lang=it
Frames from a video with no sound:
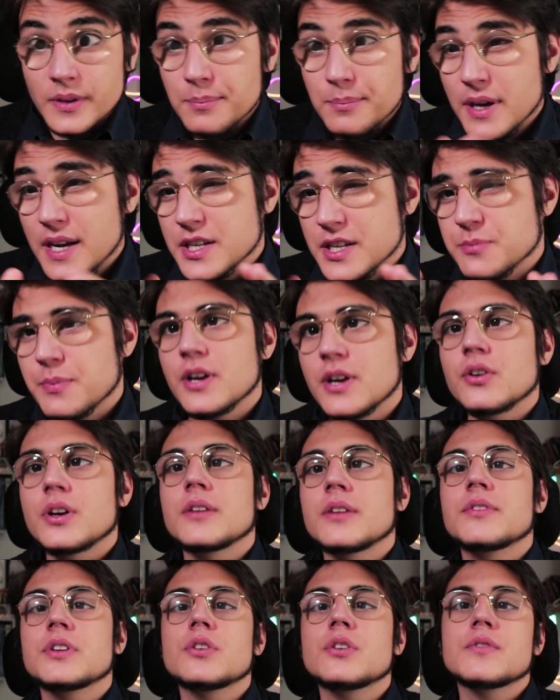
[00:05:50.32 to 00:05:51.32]
Bene, spero che
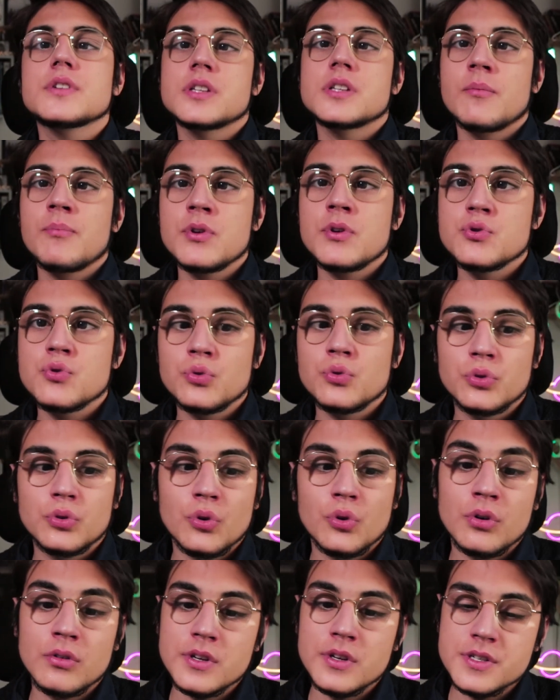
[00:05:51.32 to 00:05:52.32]
il video vi sia
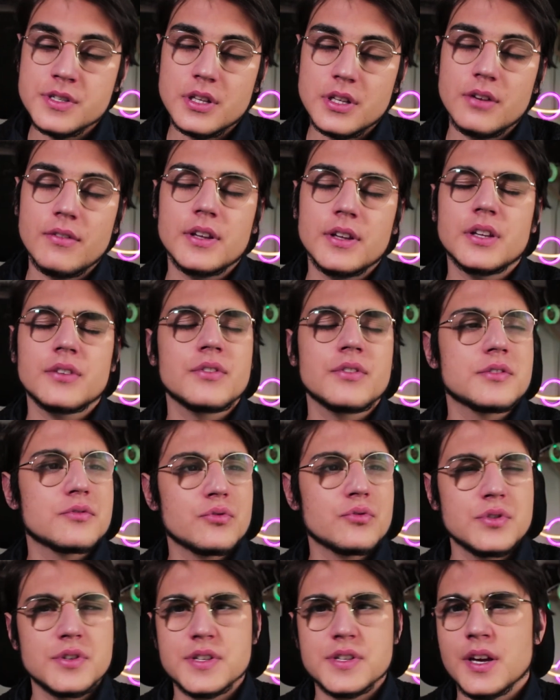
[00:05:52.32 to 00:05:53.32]
piaciuto, iscrivetevi
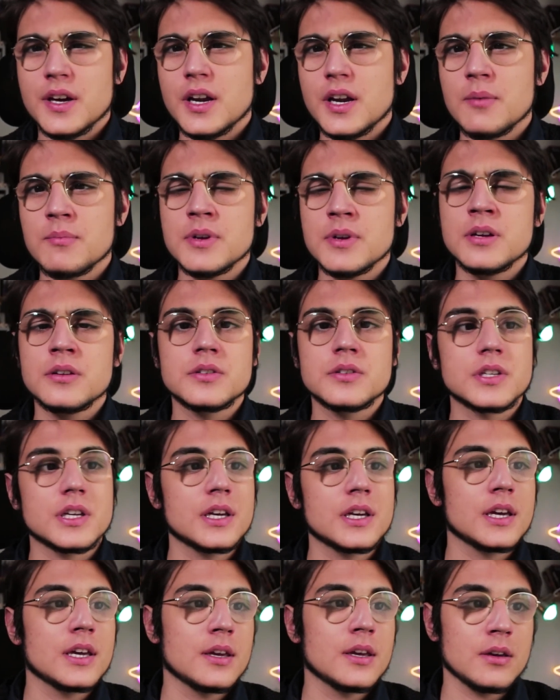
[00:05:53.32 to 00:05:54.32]
su Instagram
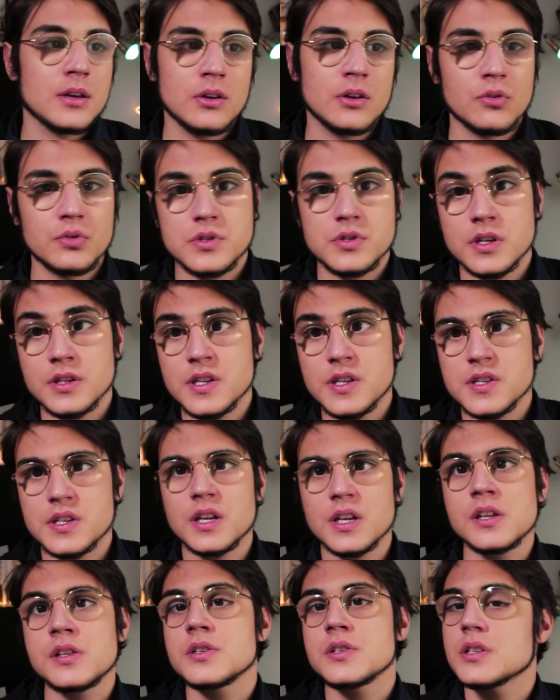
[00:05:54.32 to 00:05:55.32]
se non siete
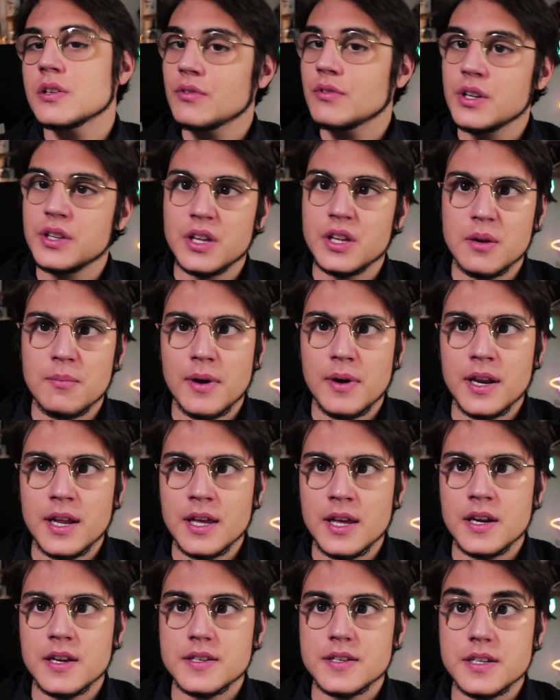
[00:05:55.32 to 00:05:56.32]
iscritti, se volete
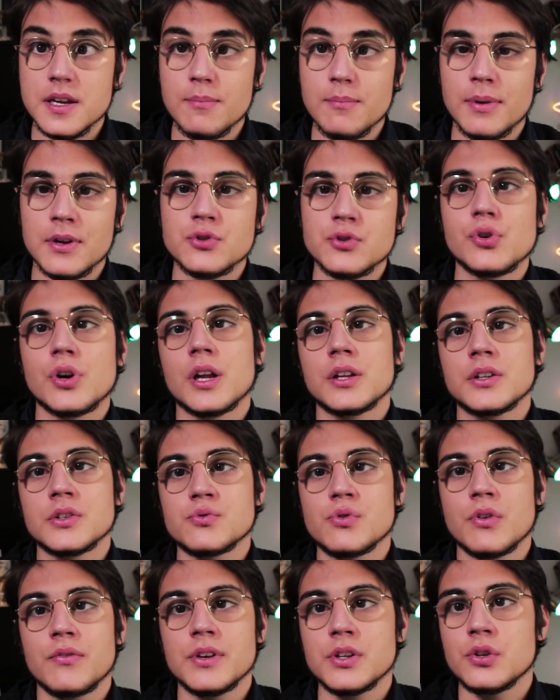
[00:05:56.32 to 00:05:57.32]
rimanere sempre aggiornati
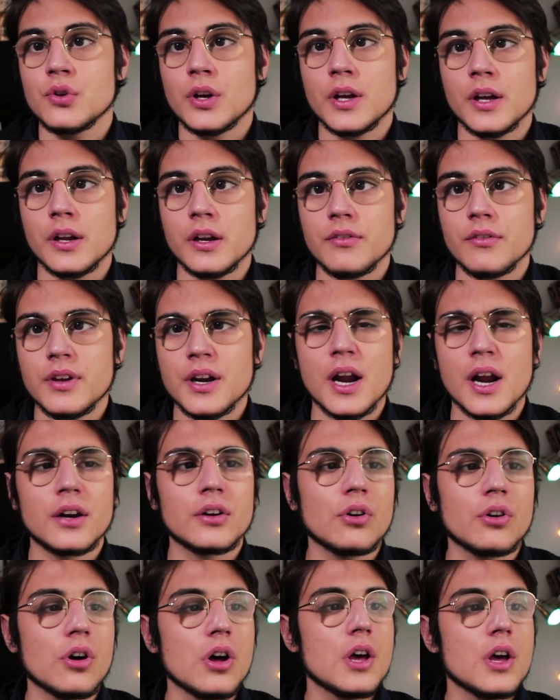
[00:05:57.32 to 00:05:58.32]
sui video che
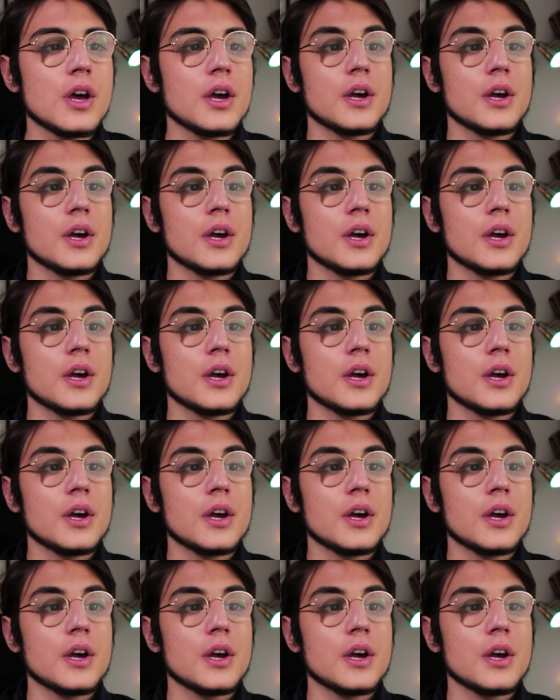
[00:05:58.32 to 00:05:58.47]
arriveranno.